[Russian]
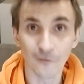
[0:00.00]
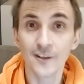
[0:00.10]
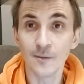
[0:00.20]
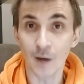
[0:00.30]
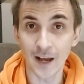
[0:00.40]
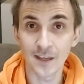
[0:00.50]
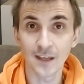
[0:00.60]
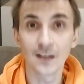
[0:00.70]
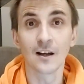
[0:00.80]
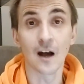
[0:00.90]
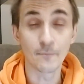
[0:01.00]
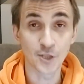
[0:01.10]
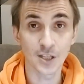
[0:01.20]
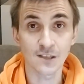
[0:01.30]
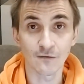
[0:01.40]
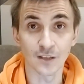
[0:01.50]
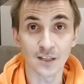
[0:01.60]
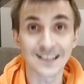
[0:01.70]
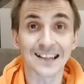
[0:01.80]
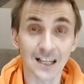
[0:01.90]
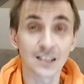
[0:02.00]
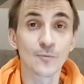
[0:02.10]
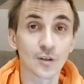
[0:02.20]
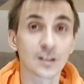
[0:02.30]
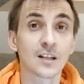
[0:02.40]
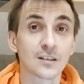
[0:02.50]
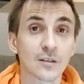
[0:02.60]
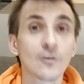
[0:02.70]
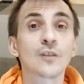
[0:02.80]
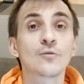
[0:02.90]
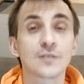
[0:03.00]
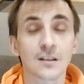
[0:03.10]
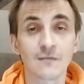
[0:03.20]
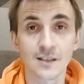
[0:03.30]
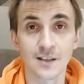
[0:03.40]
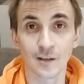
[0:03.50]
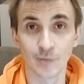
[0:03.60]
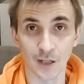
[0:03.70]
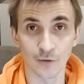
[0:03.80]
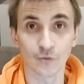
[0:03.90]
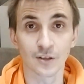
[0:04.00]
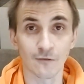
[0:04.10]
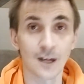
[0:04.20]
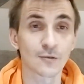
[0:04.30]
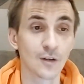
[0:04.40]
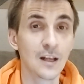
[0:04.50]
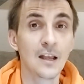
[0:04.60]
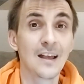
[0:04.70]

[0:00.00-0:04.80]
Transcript: внимание общественности к этому конкретно ролику и, соответственно, к бренду, к товару.